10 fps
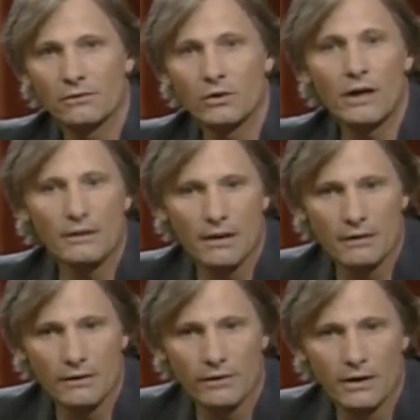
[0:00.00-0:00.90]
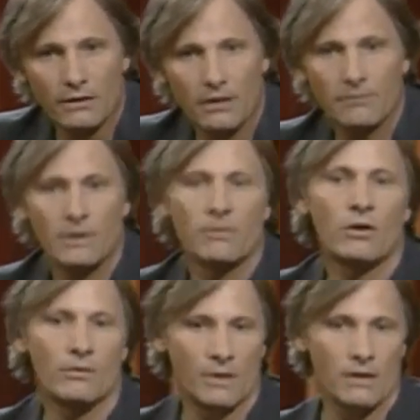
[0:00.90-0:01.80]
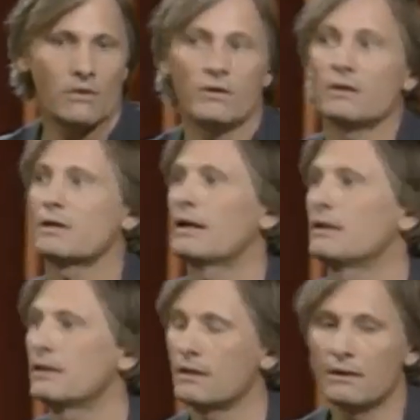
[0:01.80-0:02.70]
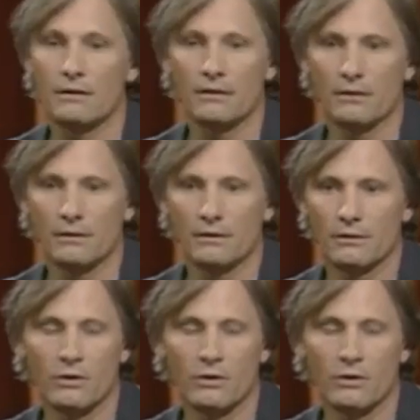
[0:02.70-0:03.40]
no era tan diferente. Primero el miedo de salir y mm.